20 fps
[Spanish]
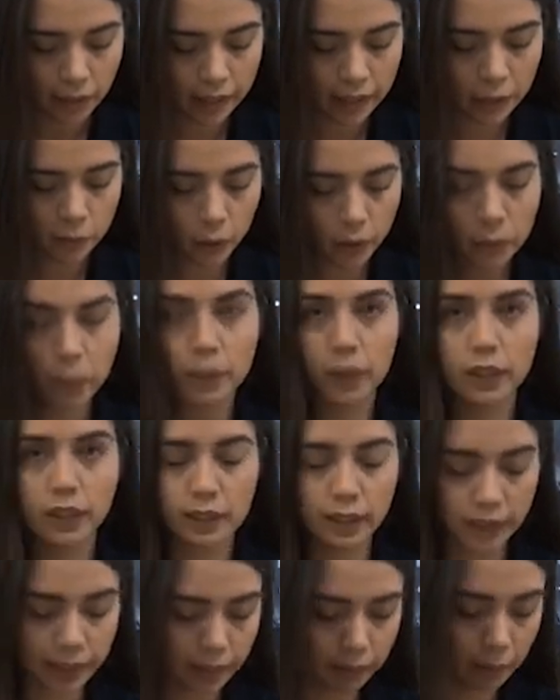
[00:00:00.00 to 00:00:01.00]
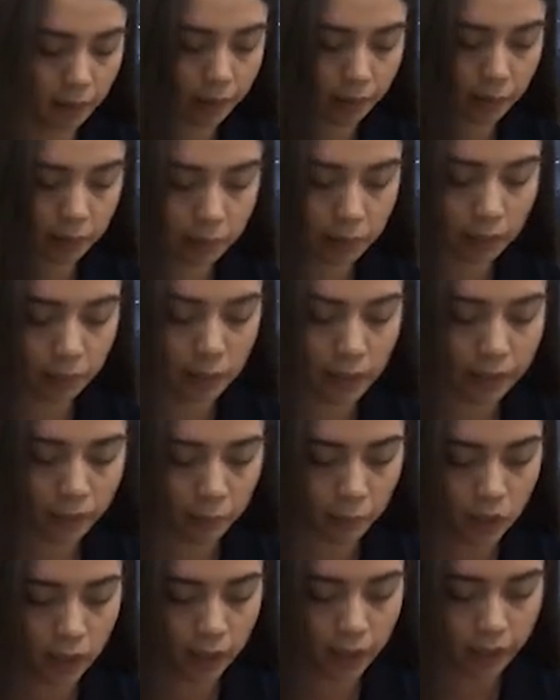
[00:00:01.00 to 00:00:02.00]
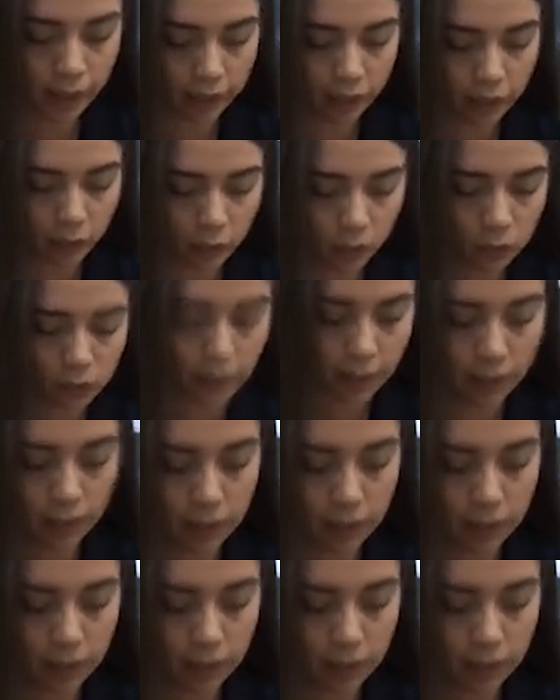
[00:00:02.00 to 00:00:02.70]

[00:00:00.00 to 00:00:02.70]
es muy importante que vayamos a crear una